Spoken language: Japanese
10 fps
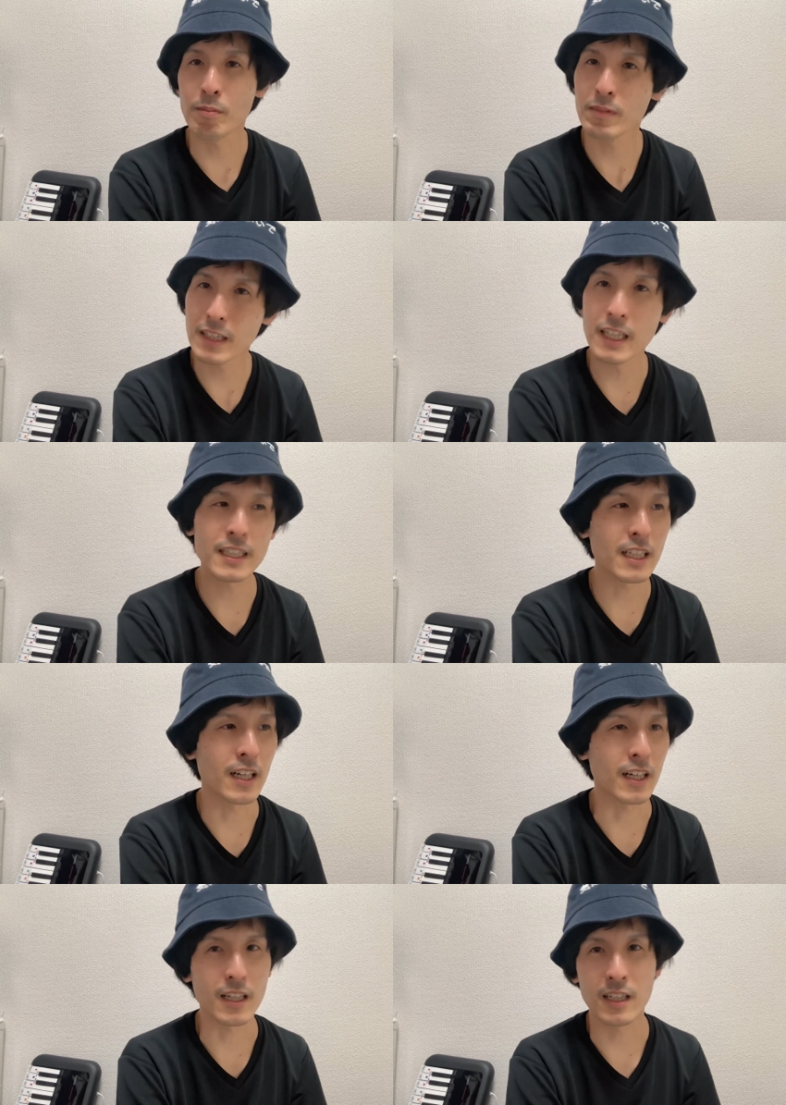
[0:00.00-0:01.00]
あんまりいらっしゃ
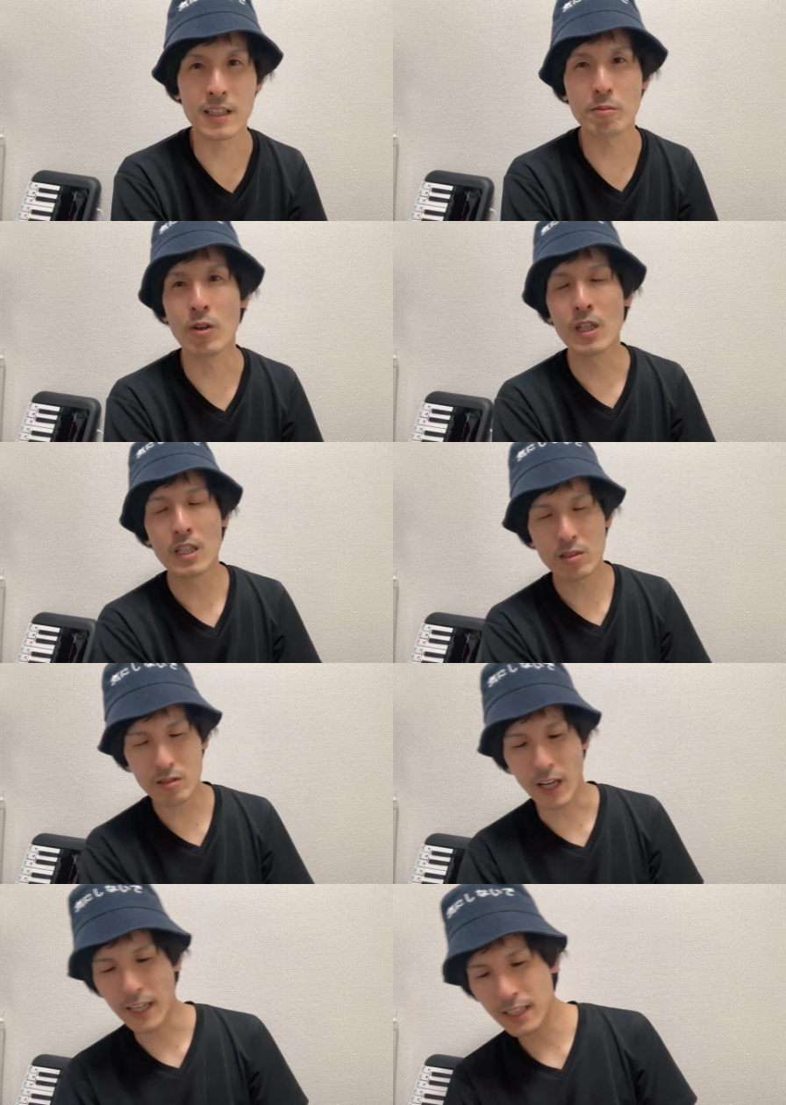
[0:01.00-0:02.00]
らないかな。でも、ちょっ
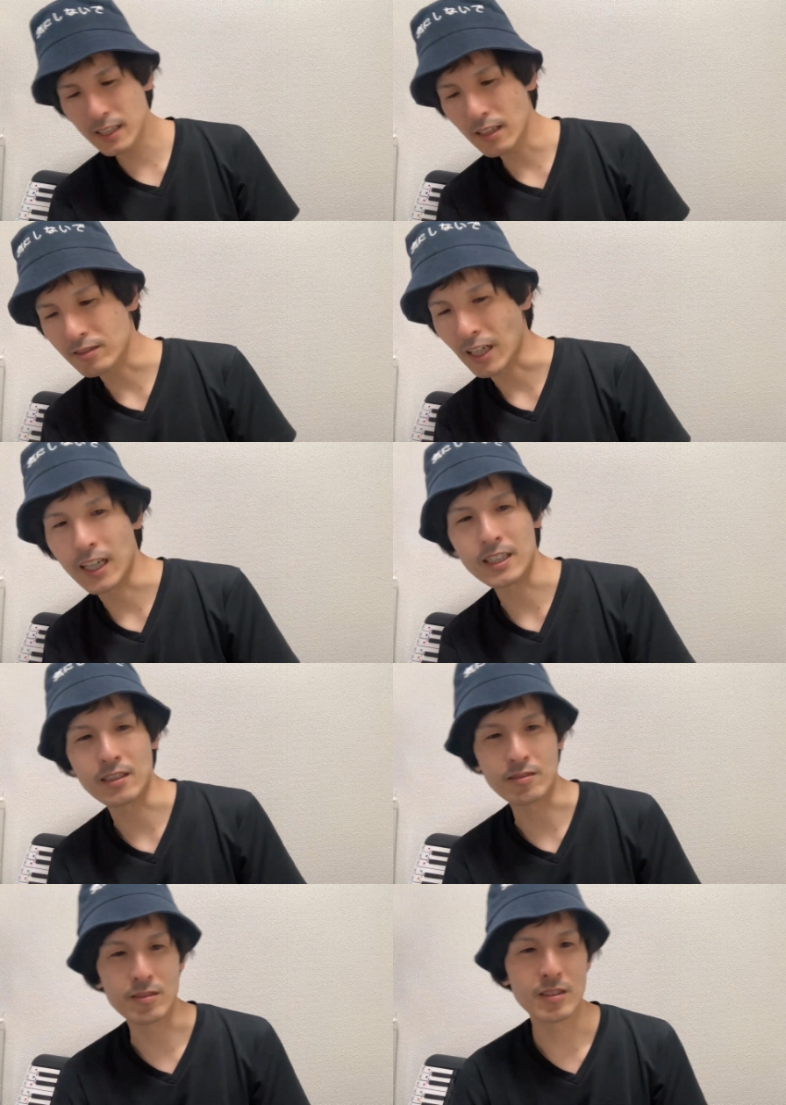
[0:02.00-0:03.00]
と流行ってるっちゃ流行っ
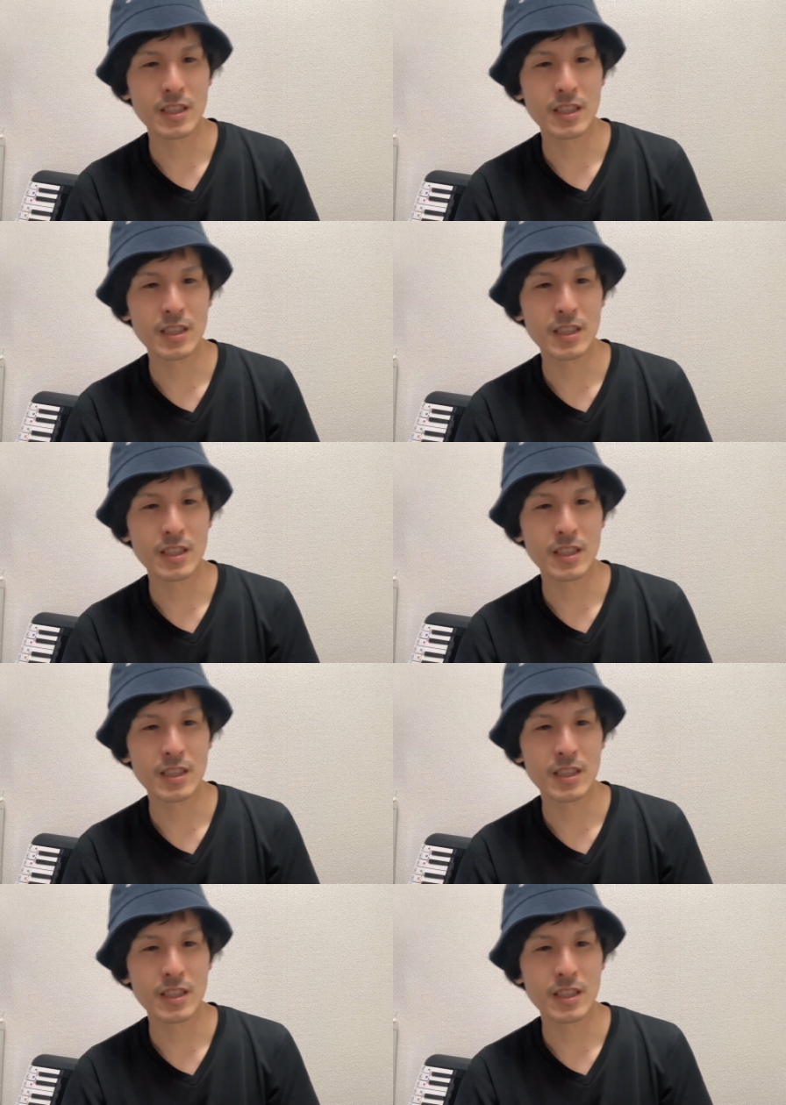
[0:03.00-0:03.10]
てる。